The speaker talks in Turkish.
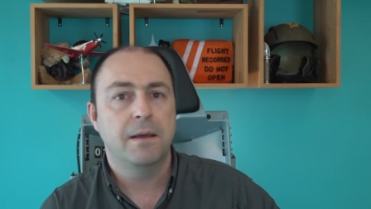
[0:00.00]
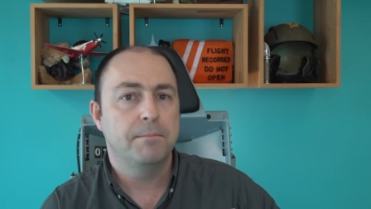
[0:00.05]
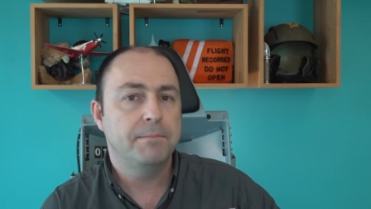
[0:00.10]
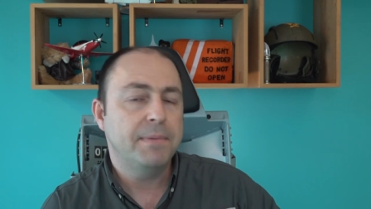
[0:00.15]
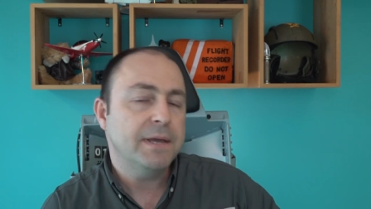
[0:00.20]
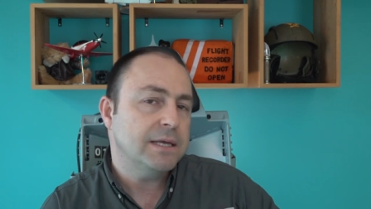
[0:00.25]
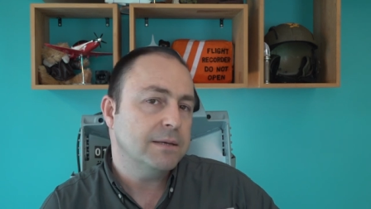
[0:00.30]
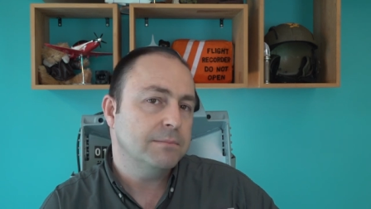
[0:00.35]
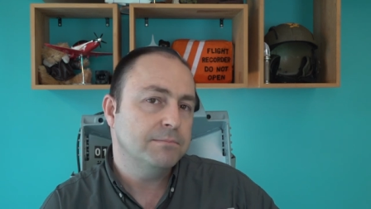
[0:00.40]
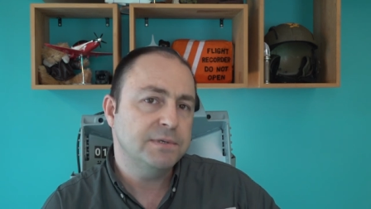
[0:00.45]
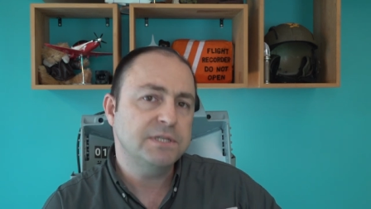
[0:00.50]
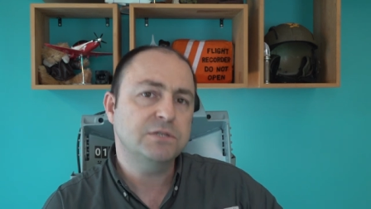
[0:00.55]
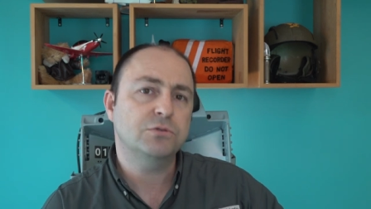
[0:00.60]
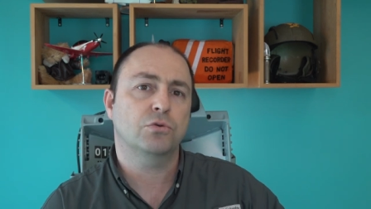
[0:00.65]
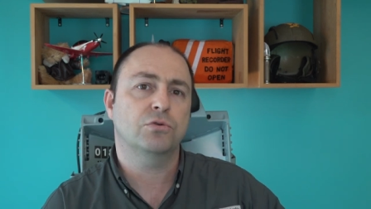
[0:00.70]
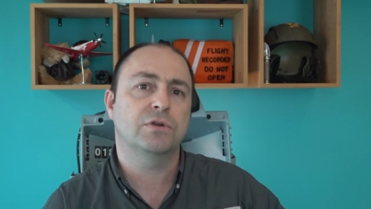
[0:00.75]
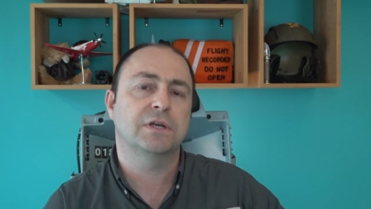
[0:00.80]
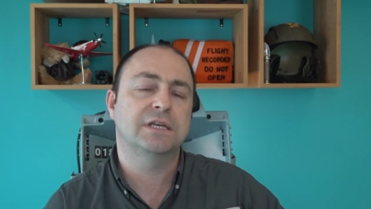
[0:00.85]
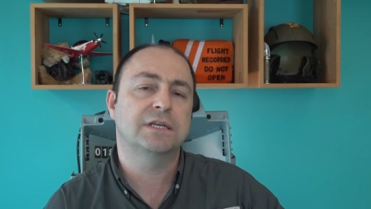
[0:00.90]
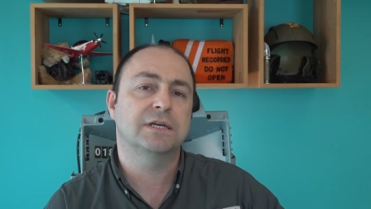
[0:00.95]
Peki bir
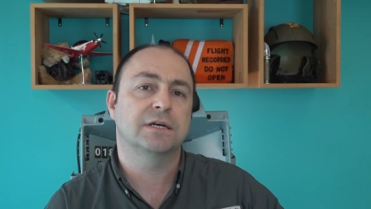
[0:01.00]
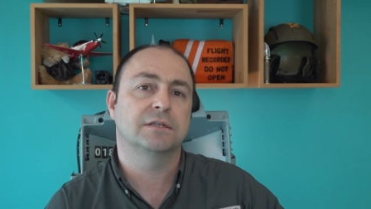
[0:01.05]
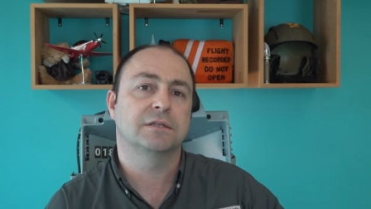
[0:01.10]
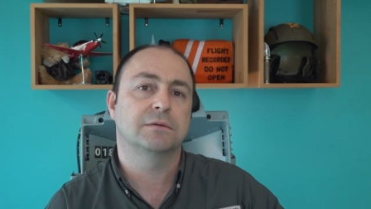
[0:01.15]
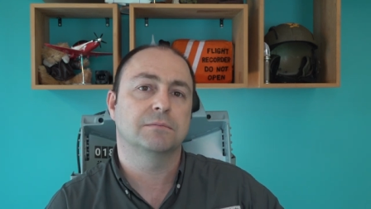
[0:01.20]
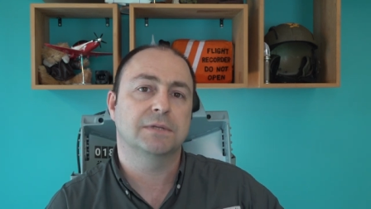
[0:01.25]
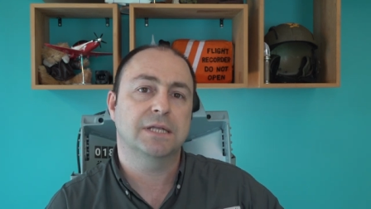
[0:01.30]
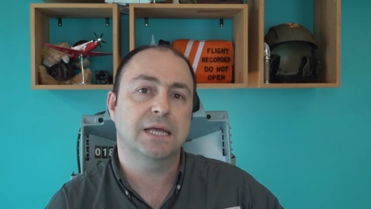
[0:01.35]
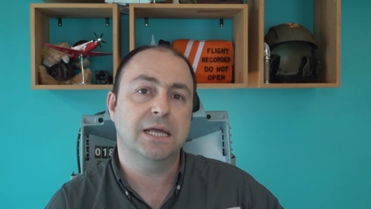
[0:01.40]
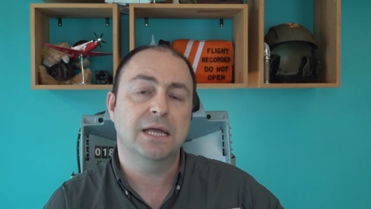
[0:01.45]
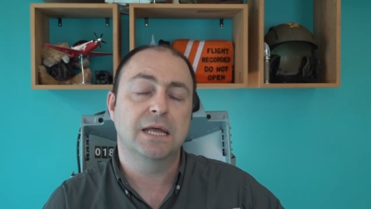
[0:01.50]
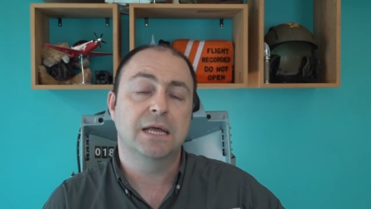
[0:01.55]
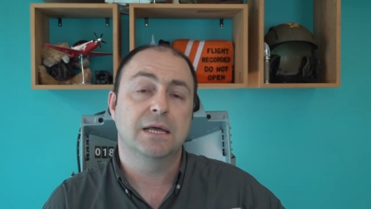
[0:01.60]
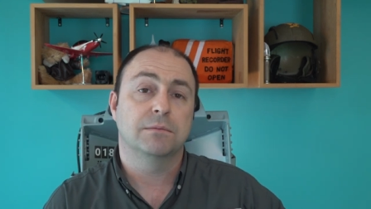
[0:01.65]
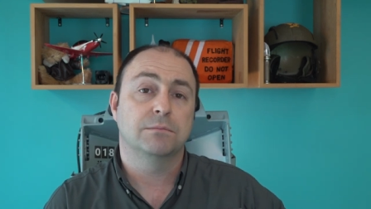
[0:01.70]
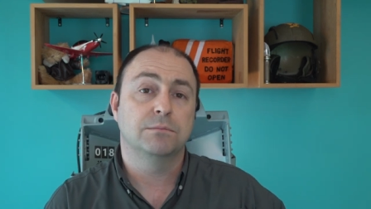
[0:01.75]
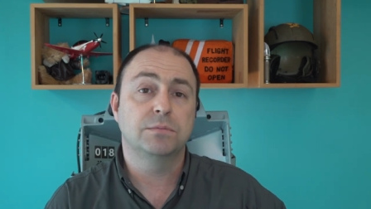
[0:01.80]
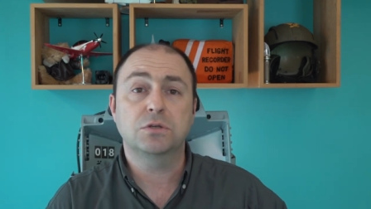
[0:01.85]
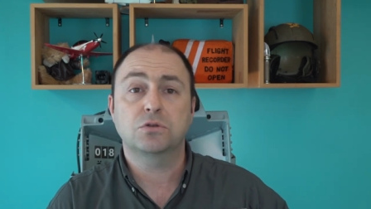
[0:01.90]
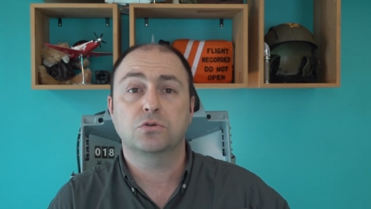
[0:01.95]
sonraki adım ne?
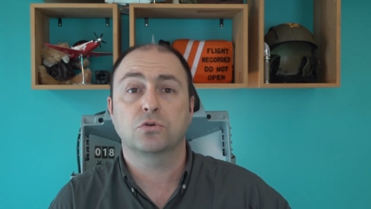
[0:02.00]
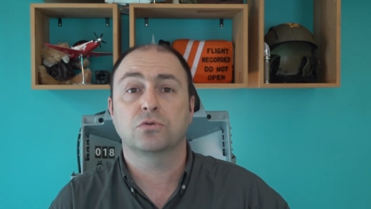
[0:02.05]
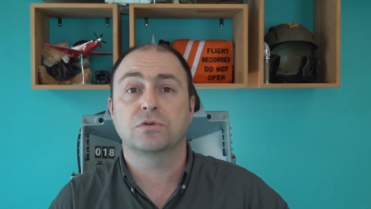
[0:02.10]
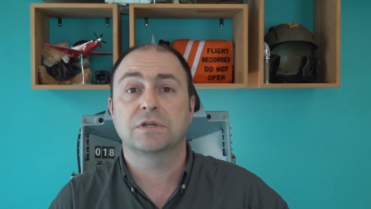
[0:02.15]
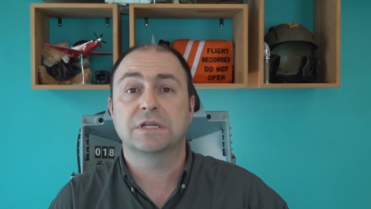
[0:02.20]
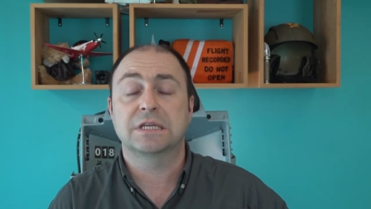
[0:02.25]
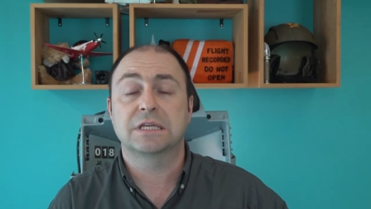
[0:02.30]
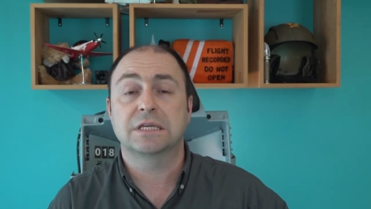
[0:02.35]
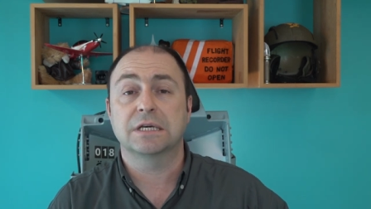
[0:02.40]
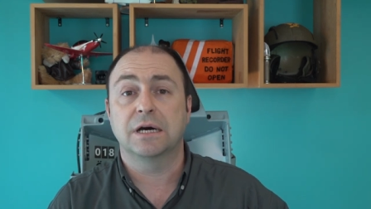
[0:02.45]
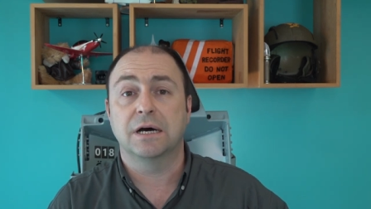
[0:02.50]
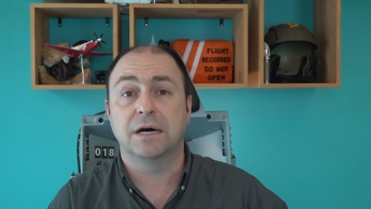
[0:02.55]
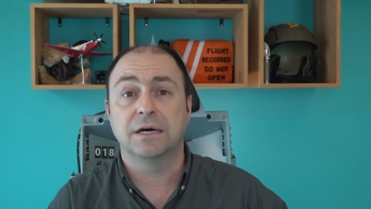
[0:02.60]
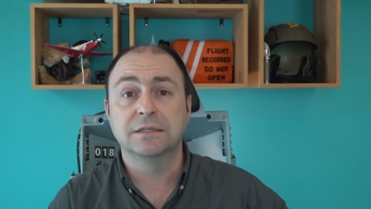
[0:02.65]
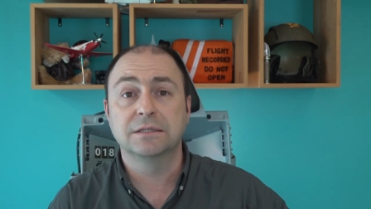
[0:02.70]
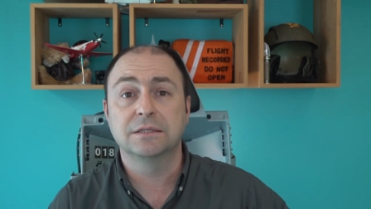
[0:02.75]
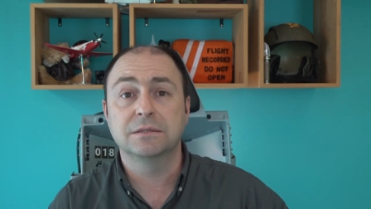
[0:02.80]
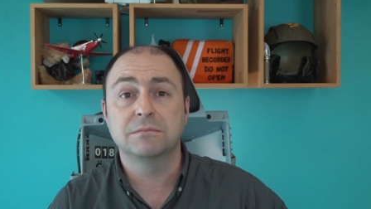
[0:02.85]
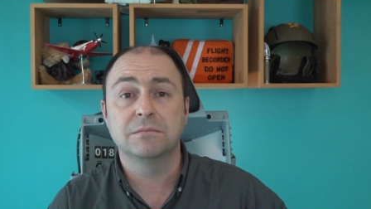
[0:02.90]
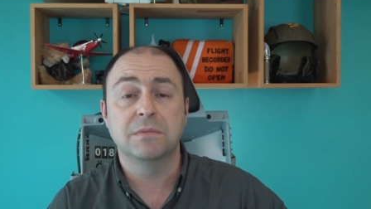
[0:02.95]
Bir sonraki
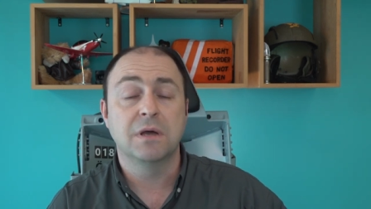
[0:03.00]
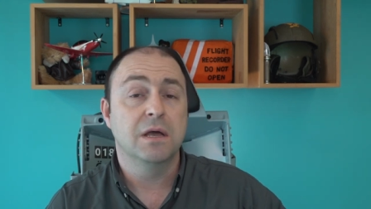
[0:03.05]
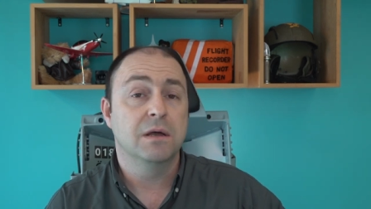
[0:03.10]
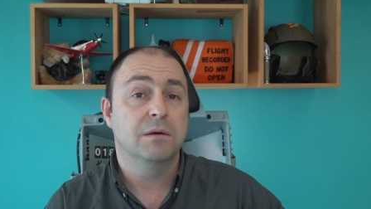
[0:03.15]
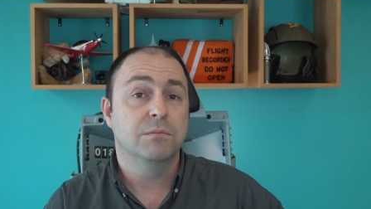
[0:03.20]
adım